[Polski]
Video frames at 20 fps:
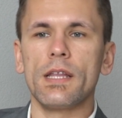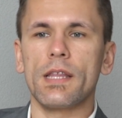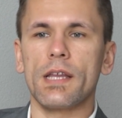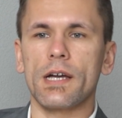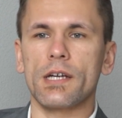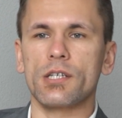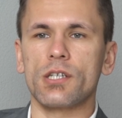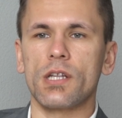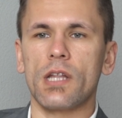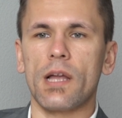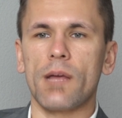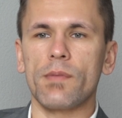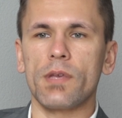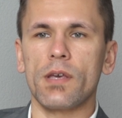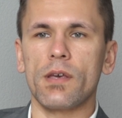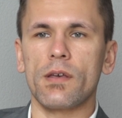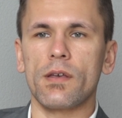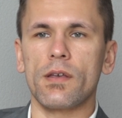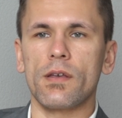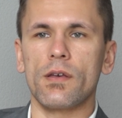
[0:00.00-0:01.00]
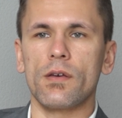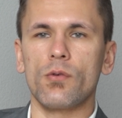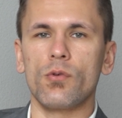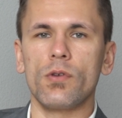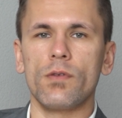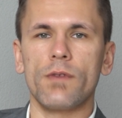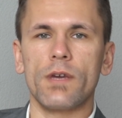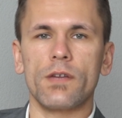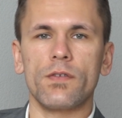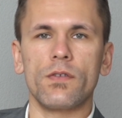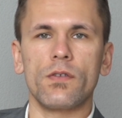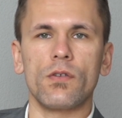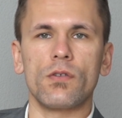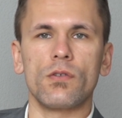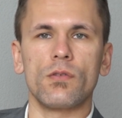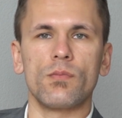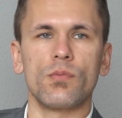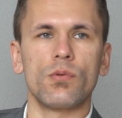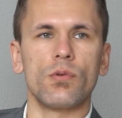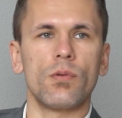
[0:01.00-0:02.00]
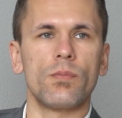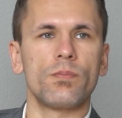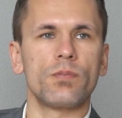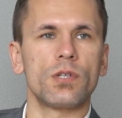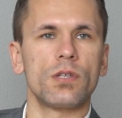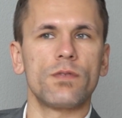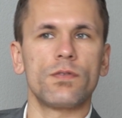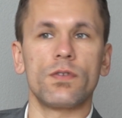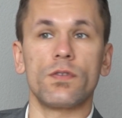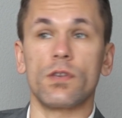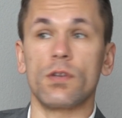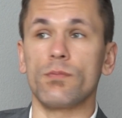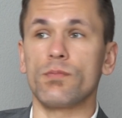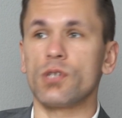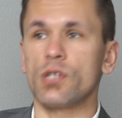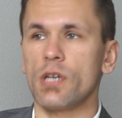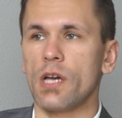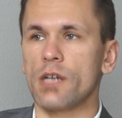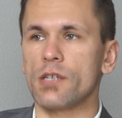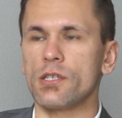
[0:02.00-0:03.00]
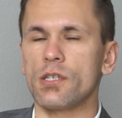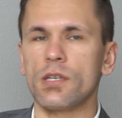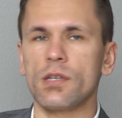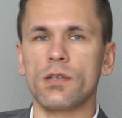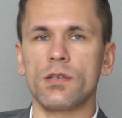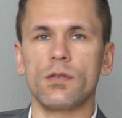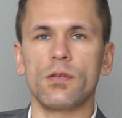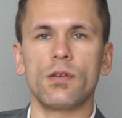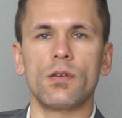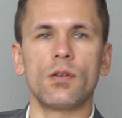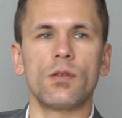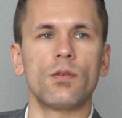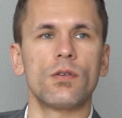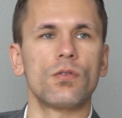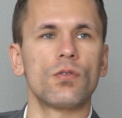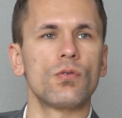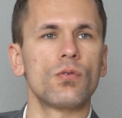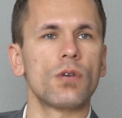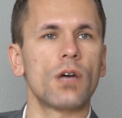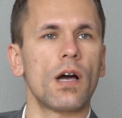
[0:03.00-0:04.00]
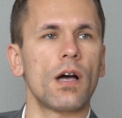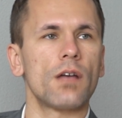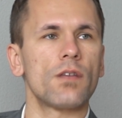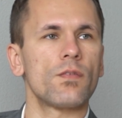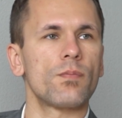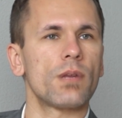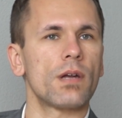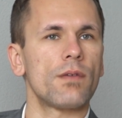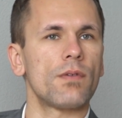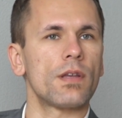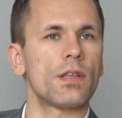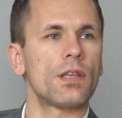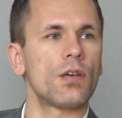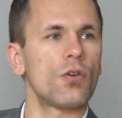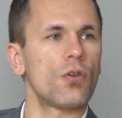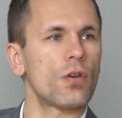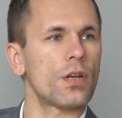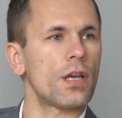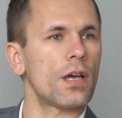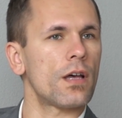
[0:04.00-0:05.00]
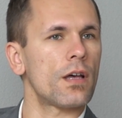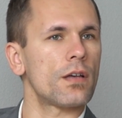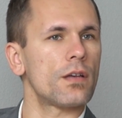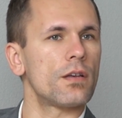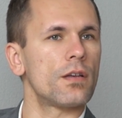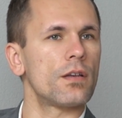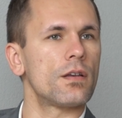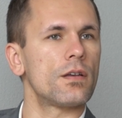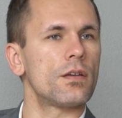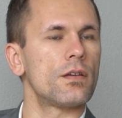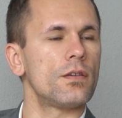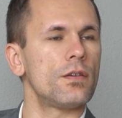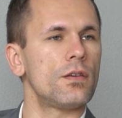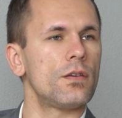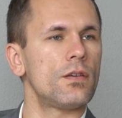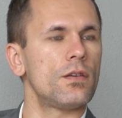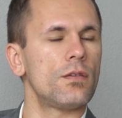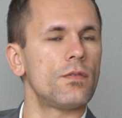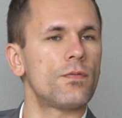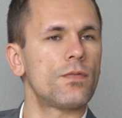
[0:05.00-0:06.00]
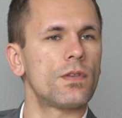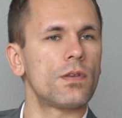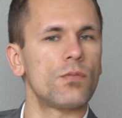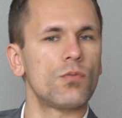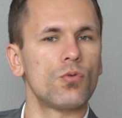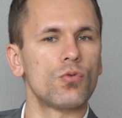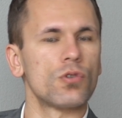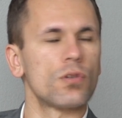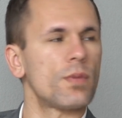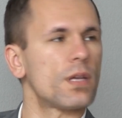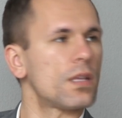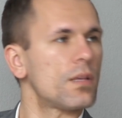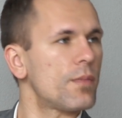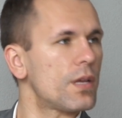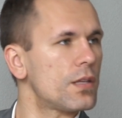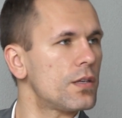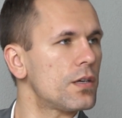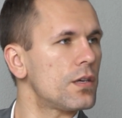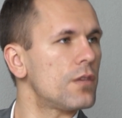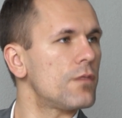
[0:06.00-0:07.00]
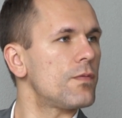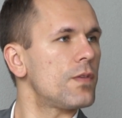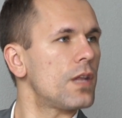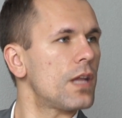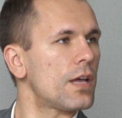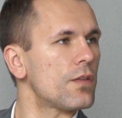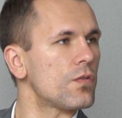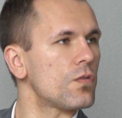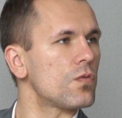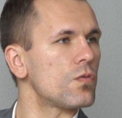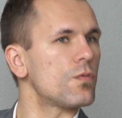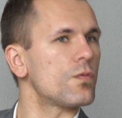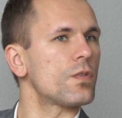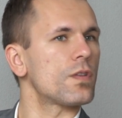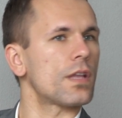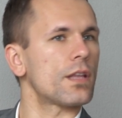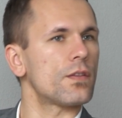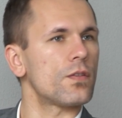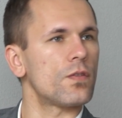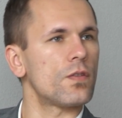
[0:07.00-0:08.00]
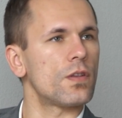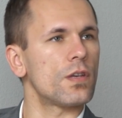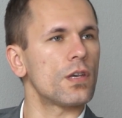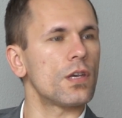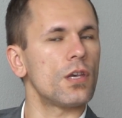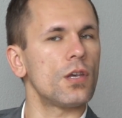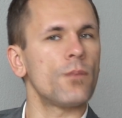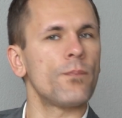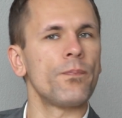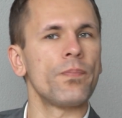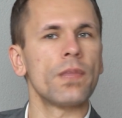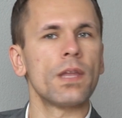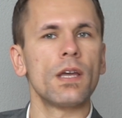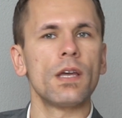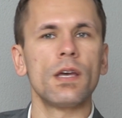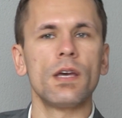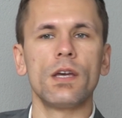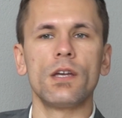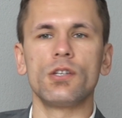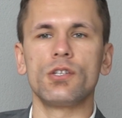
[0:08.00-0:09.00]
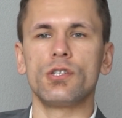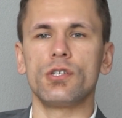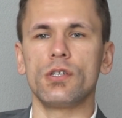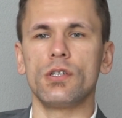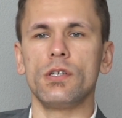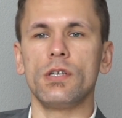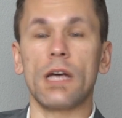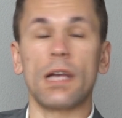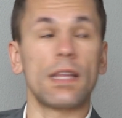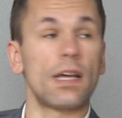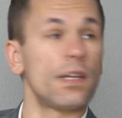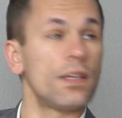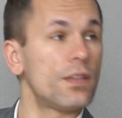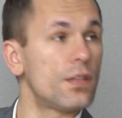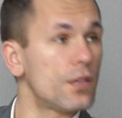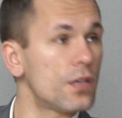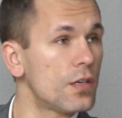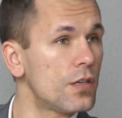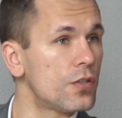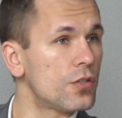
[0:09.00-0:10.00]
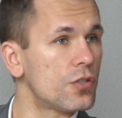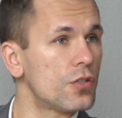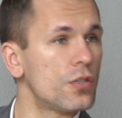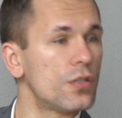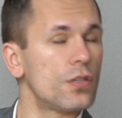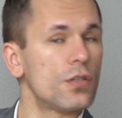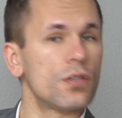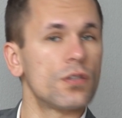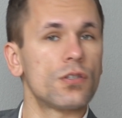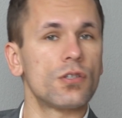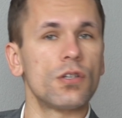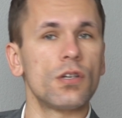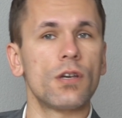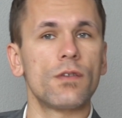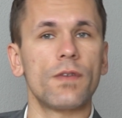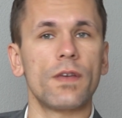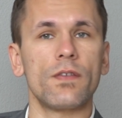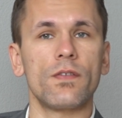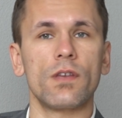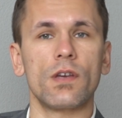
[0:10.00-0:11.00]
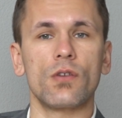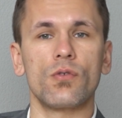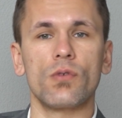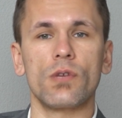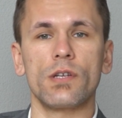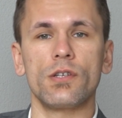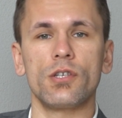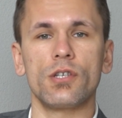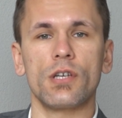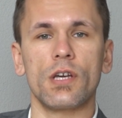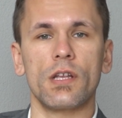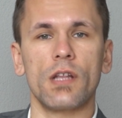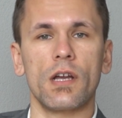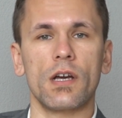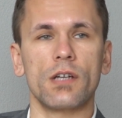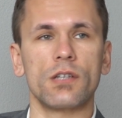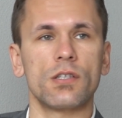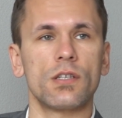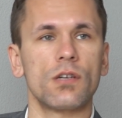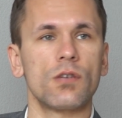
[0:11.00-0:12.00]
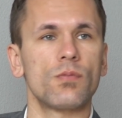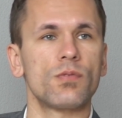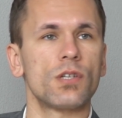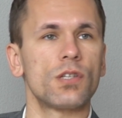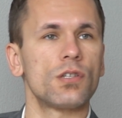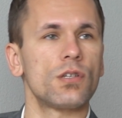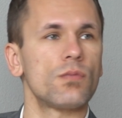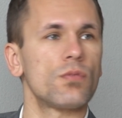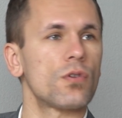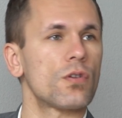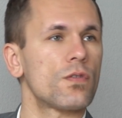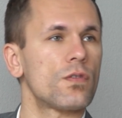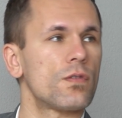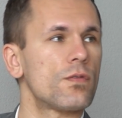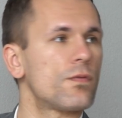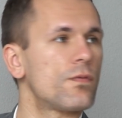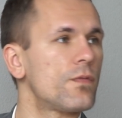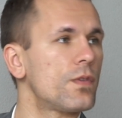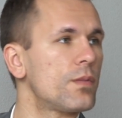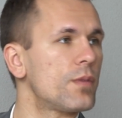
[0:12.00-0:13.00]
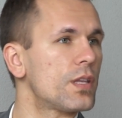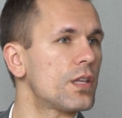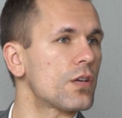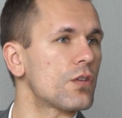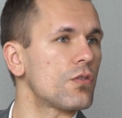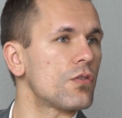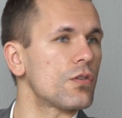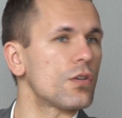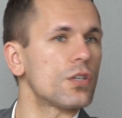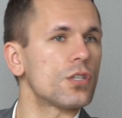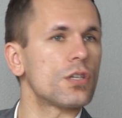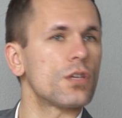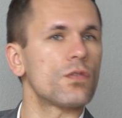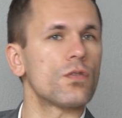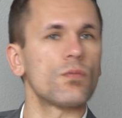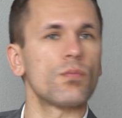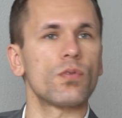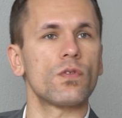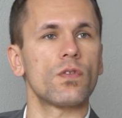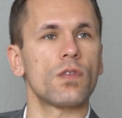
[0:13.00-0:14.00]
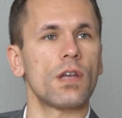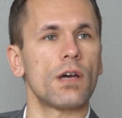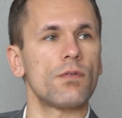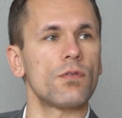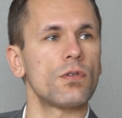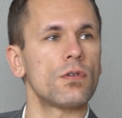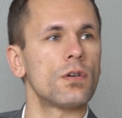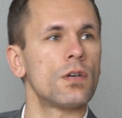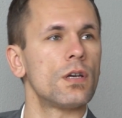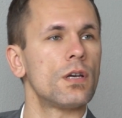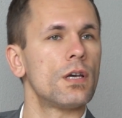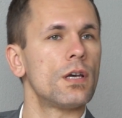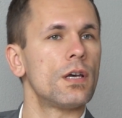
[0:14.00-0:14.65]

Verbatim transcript: Także dla mnie e, uniwersytet to było przede wszystkim przyjaźnie, e, druga sprawa teoria i, i w tym dużo matematyki, finansów, statystyki, czyli analityki, czyli, czyli kwestie, które dzisiaj dla każdego przedsiębiorcy w firmie technologicznej są podstawą.